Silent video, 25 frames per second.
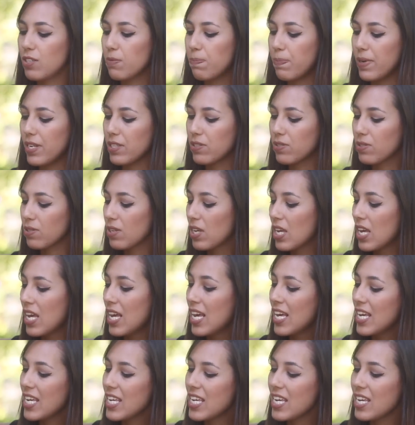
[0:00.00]
deste preço
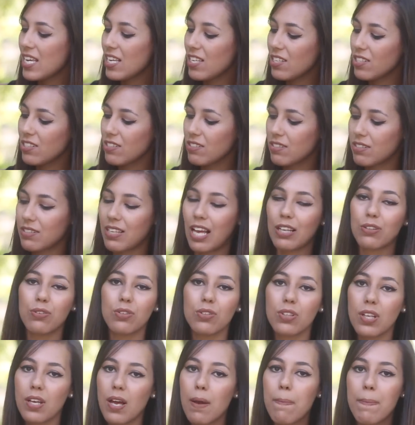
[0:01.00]
e está
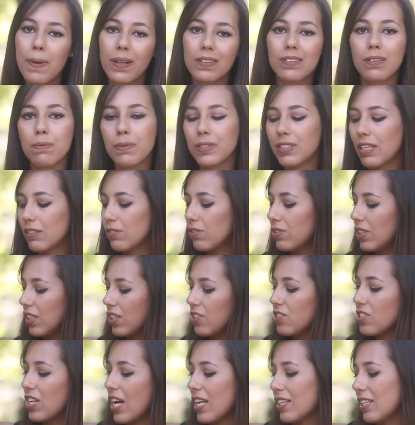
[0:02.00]
toda, a pele também está toda
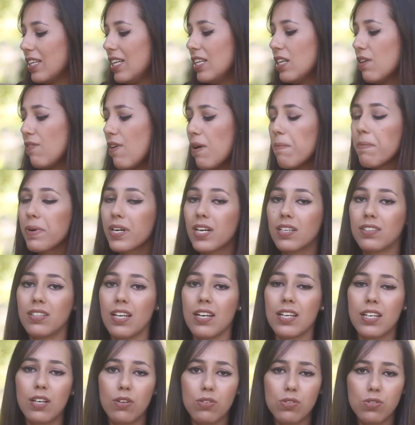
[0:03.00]
arriscada. E não é uma
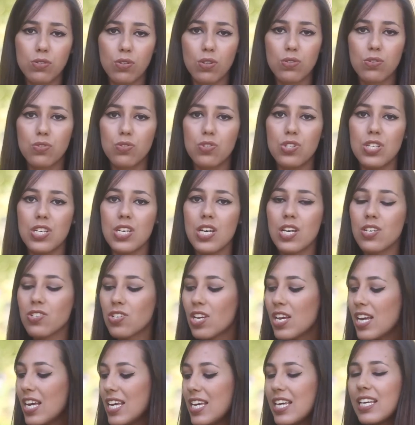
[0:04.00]
carteira que eu uso todos os
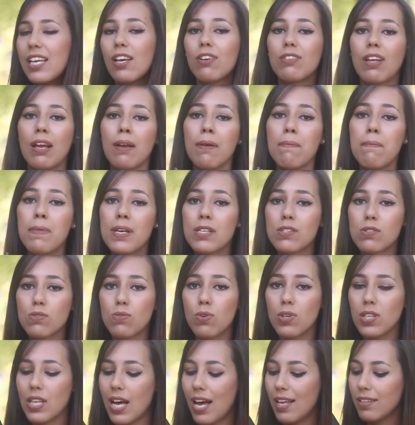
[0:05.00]
dias e que eu tenho imenso
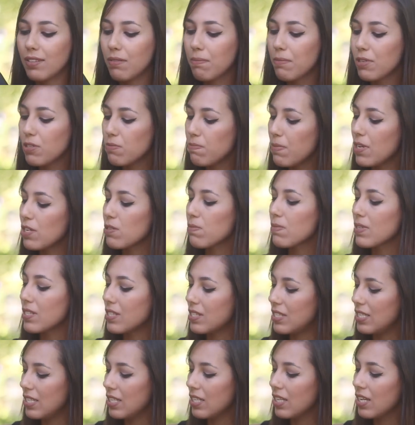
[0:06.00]
cuidado, mas mesmo
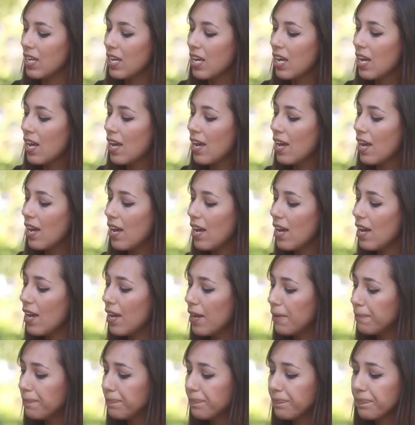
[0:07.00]
assim,
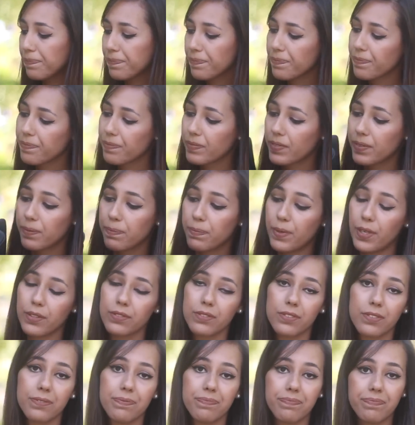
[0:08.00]
hum, pronto.